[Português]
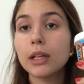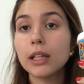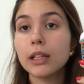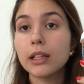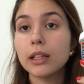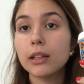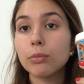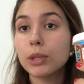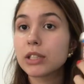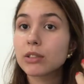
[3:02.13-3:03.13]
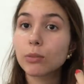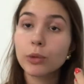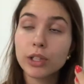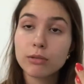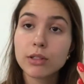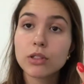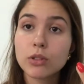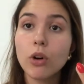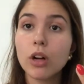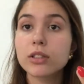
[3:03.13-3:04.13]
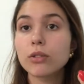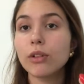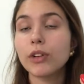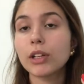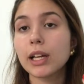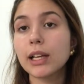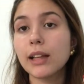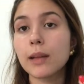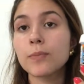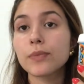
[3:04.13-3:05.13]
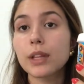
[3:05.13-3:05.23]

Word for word: e por isso muitas pessoas não gostam do efeito que ela tem.